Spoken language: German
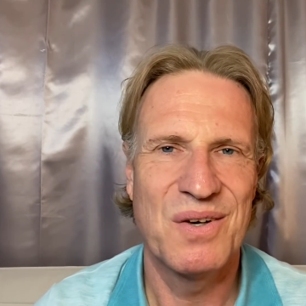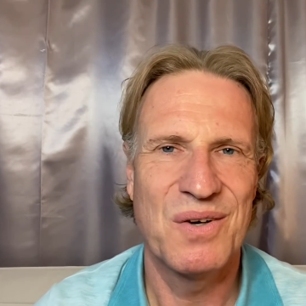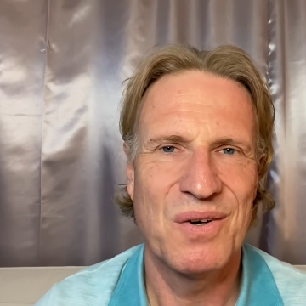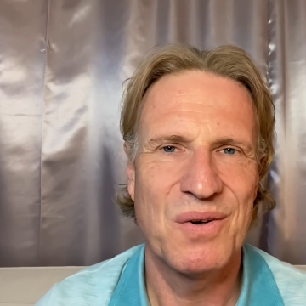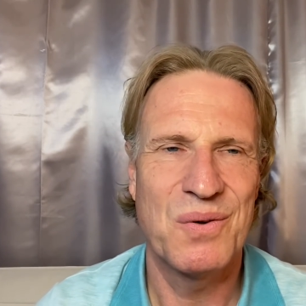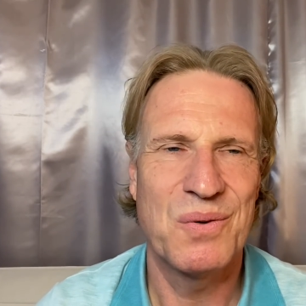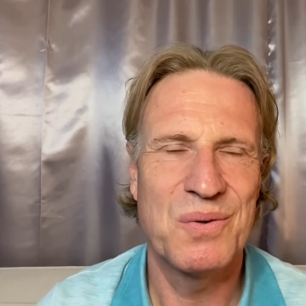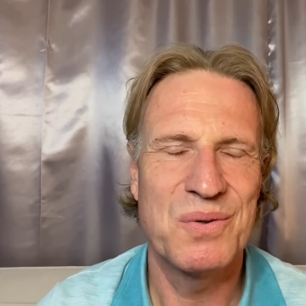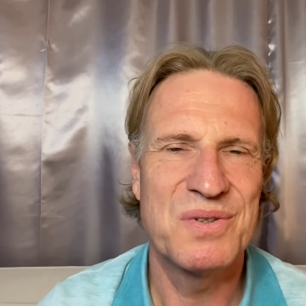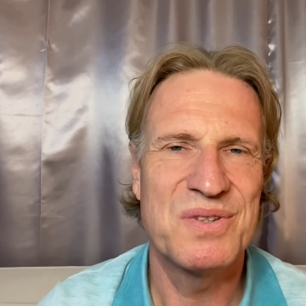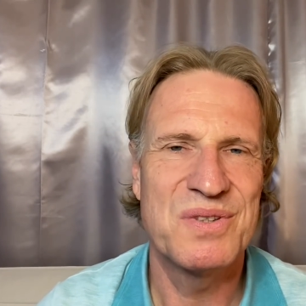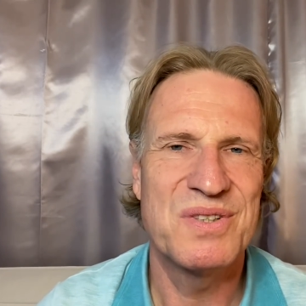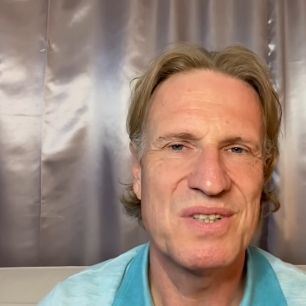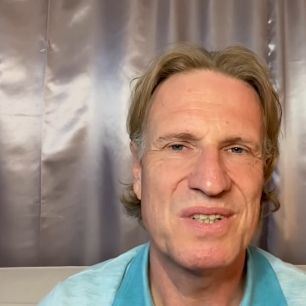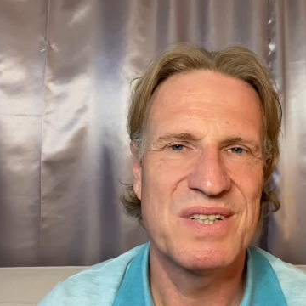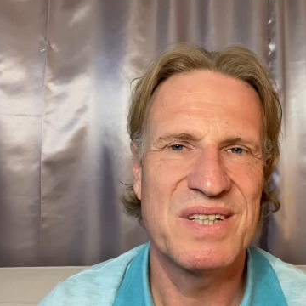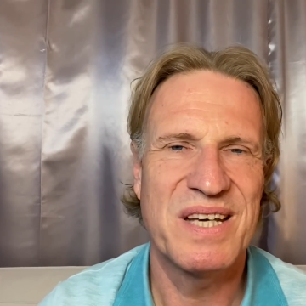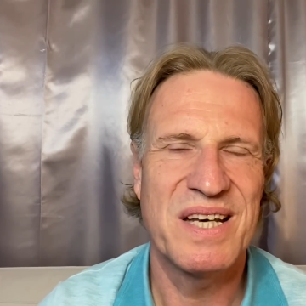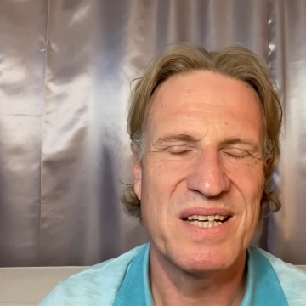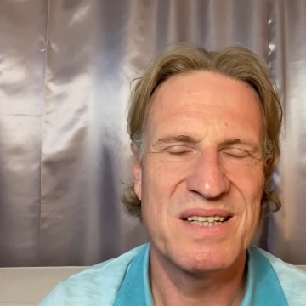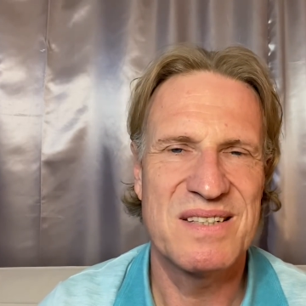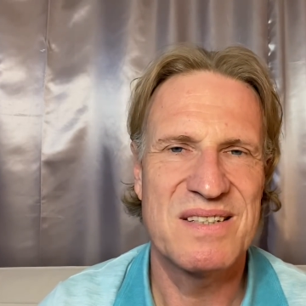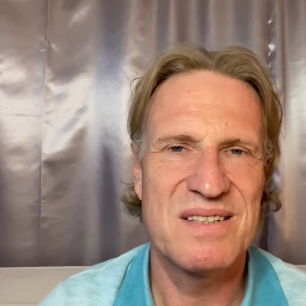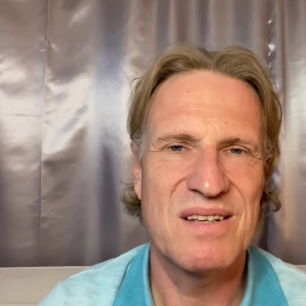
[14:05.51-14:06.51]
und
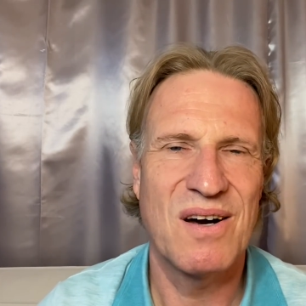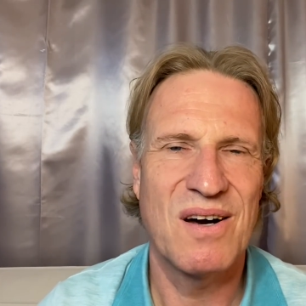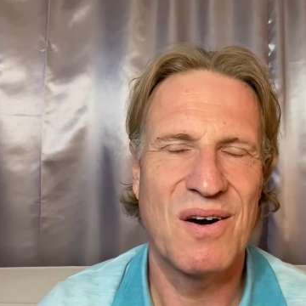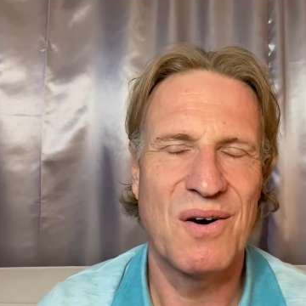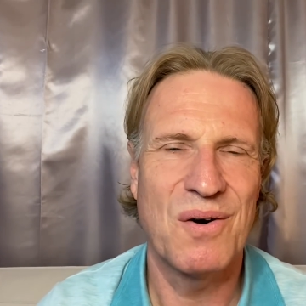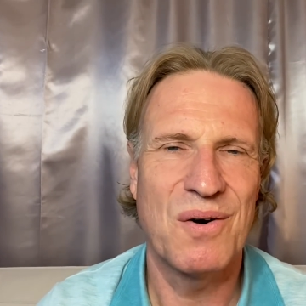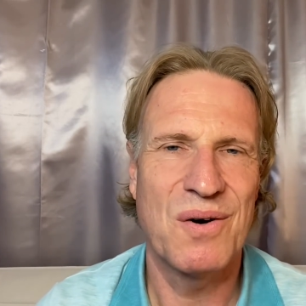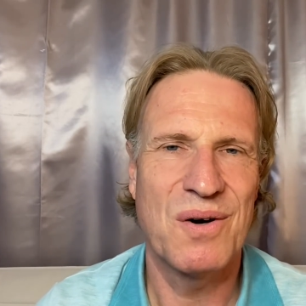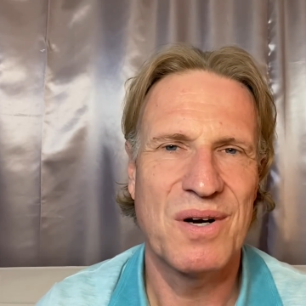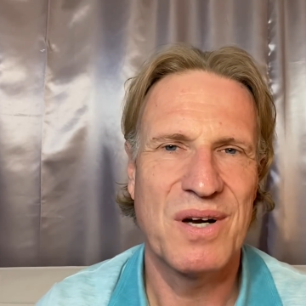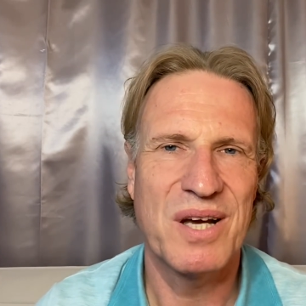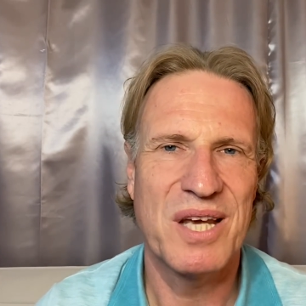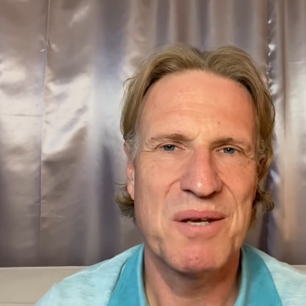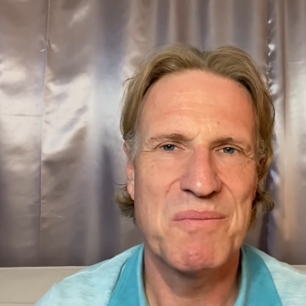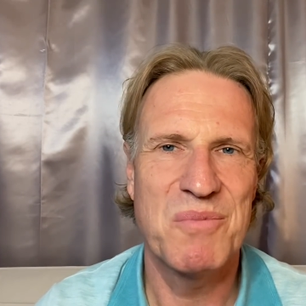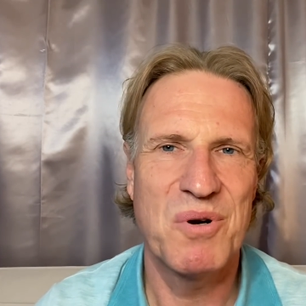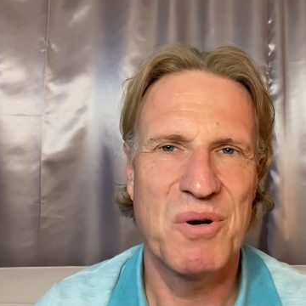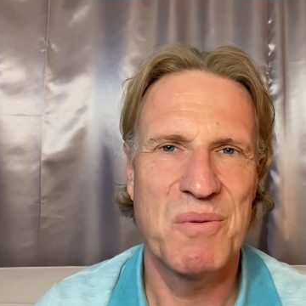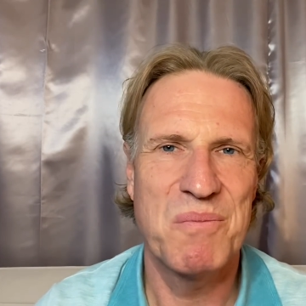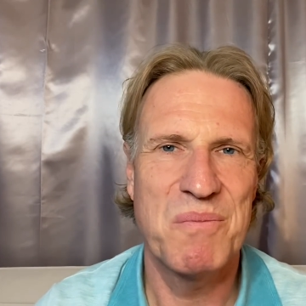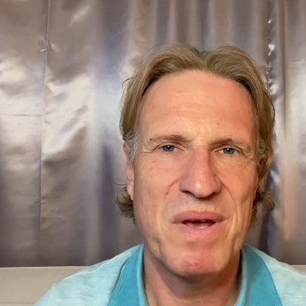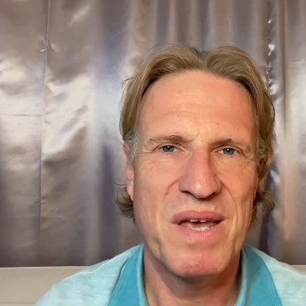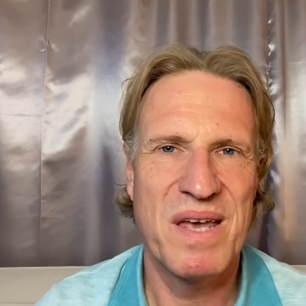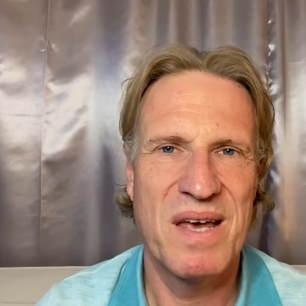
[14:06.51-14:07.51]
jetzt auch immer
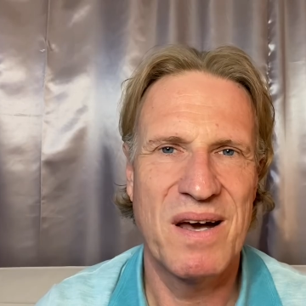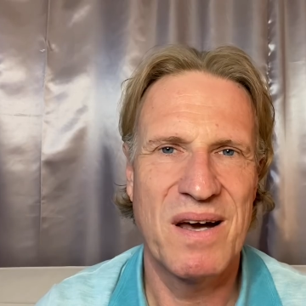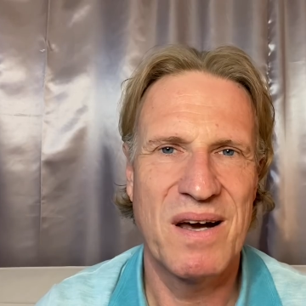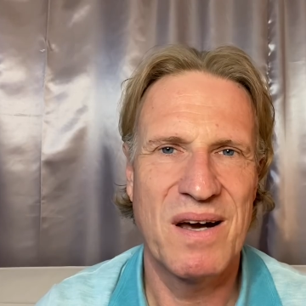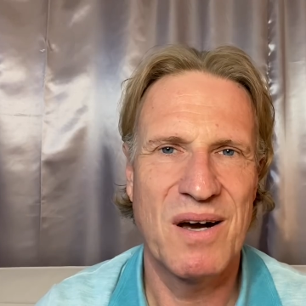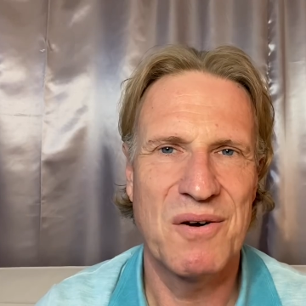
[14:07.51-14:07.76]
mehr